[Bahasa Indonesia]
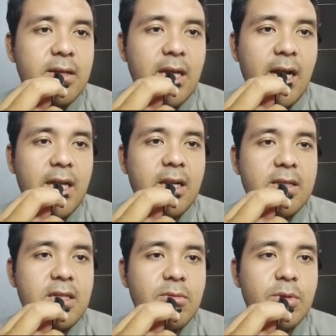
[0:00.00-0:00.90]
ya
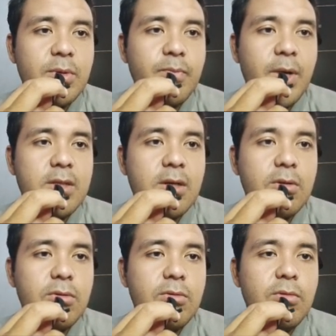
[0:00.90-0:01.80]
energi teman-teman 4
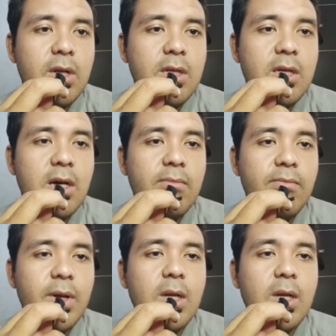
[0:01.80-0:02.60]
1 2 3 4